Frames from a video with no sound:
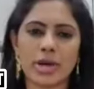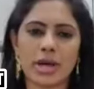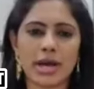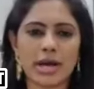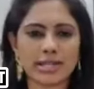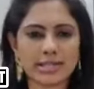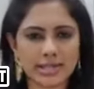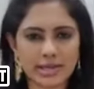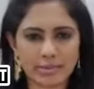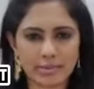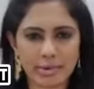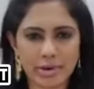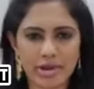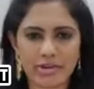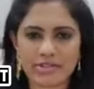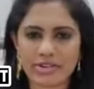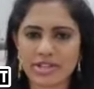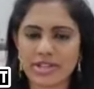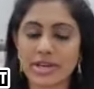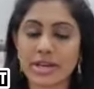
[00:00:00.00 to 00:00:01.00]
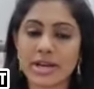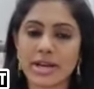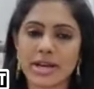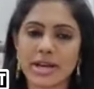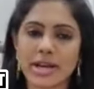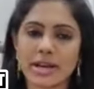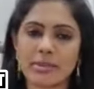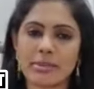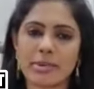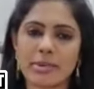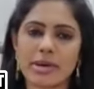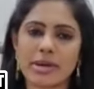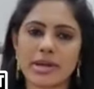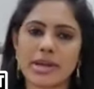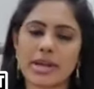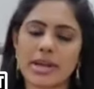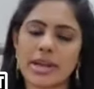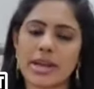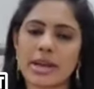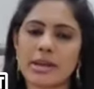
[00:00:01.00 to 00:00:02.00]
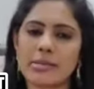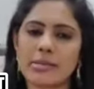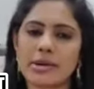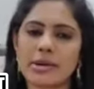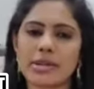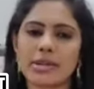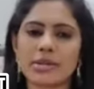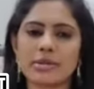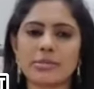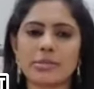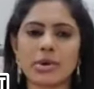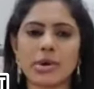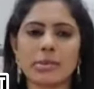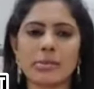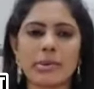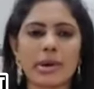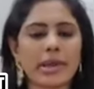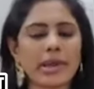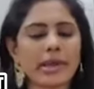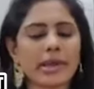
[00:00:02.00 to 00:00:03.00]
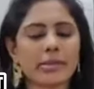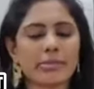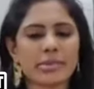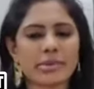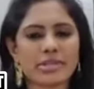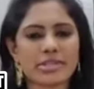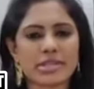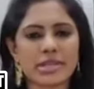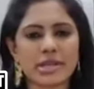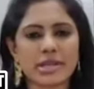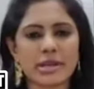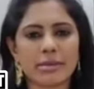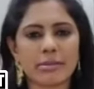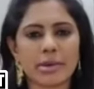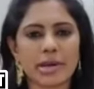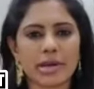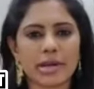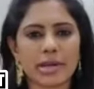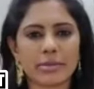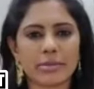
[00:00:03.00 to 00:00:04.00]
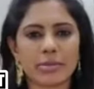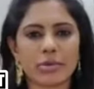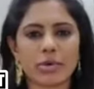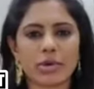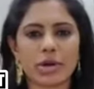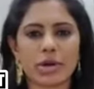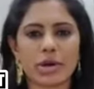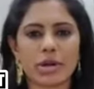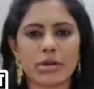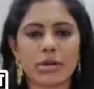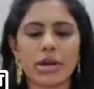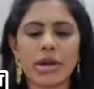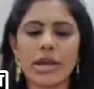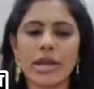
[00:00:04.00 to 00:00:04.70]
அதுக்கப்புறம் அவரை தான் கல்யாணம் பண்ணிட்டேன் கல்யாணம் பண்ணுறதுக்கு முன்னாடி பயங்கர பிரச்சனைகள் பயங்கர போராட்டம்